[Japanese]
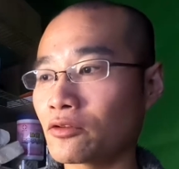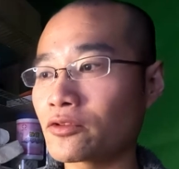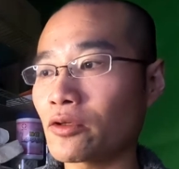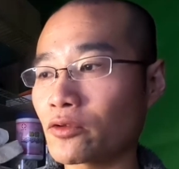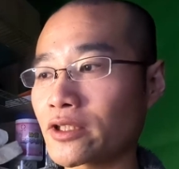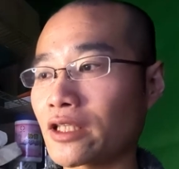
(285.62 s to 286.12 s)

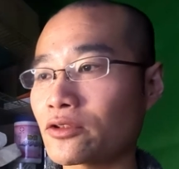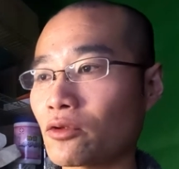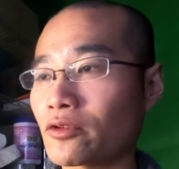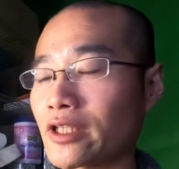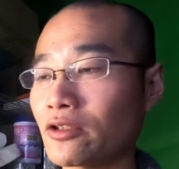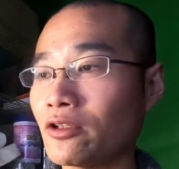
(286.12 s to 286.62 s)
共産
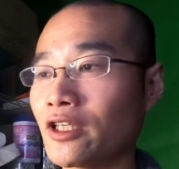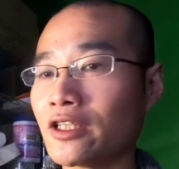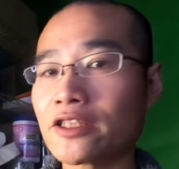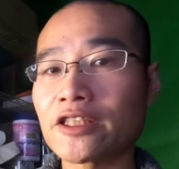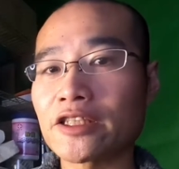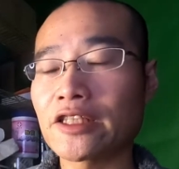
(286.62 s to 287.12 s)
党系の
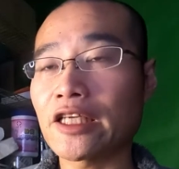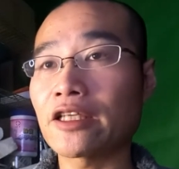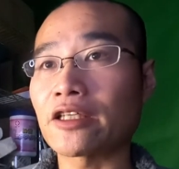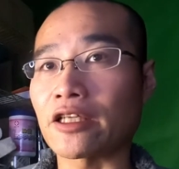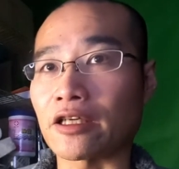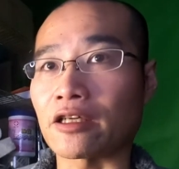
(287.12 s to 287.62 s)
人
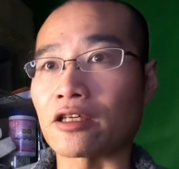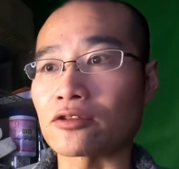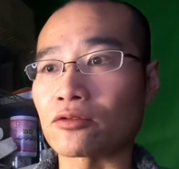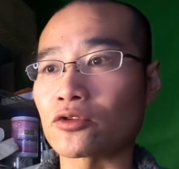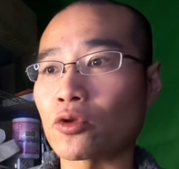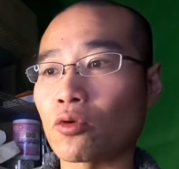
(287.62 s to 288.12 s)
権連が、
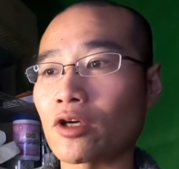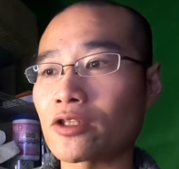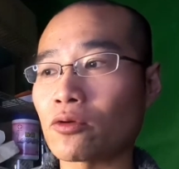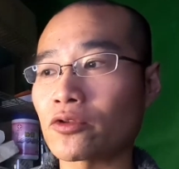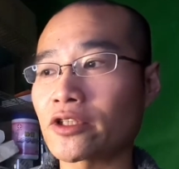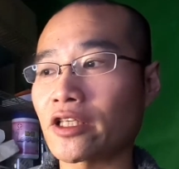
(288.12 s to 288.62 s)
その同和
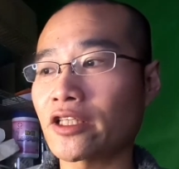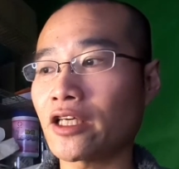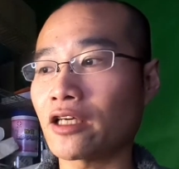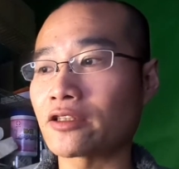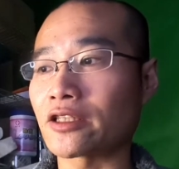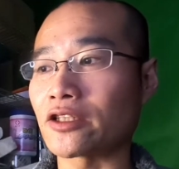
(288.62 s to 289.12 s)
行政
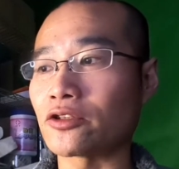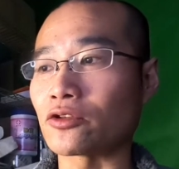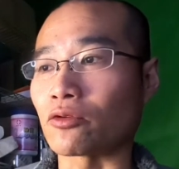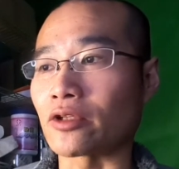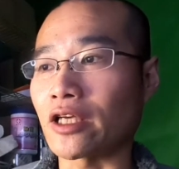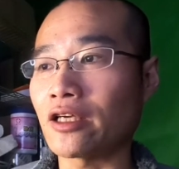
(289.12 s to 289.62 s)
批判っていう
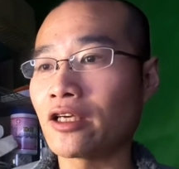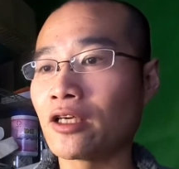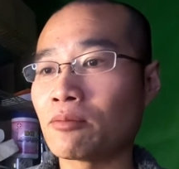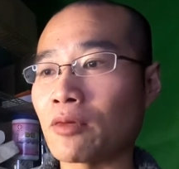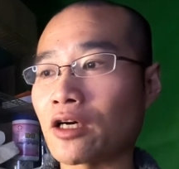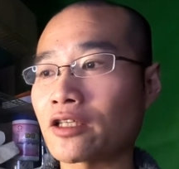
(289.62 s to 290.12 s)
のをね、
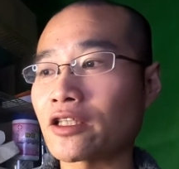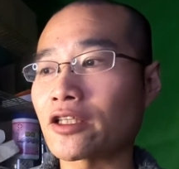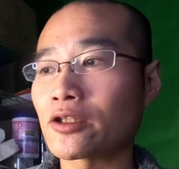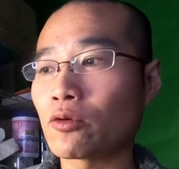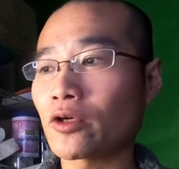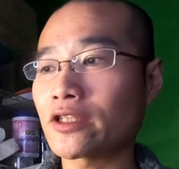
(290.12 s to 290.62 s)
かな
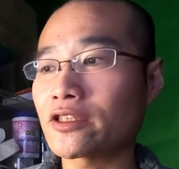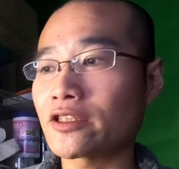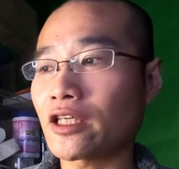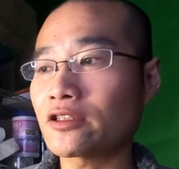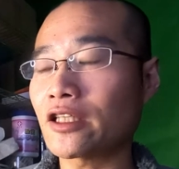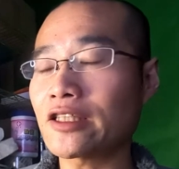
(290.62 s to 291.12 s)
り強烈に
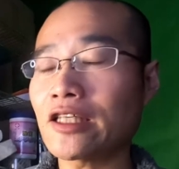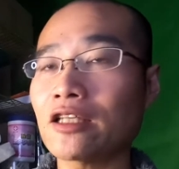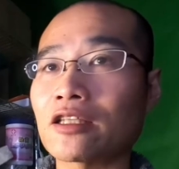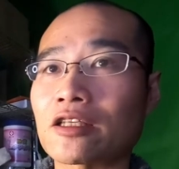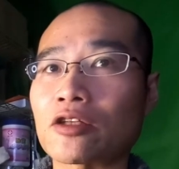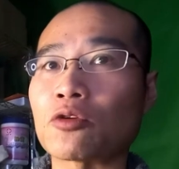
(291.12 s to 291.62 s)
やってきた
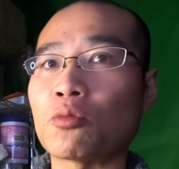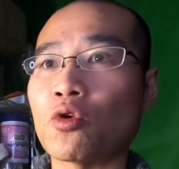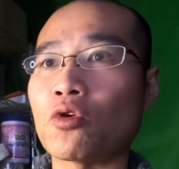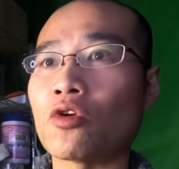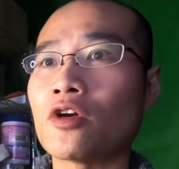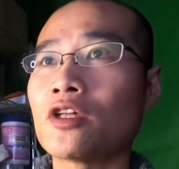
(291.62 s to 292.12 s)
んだけど
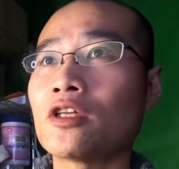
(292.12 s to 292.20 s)
も、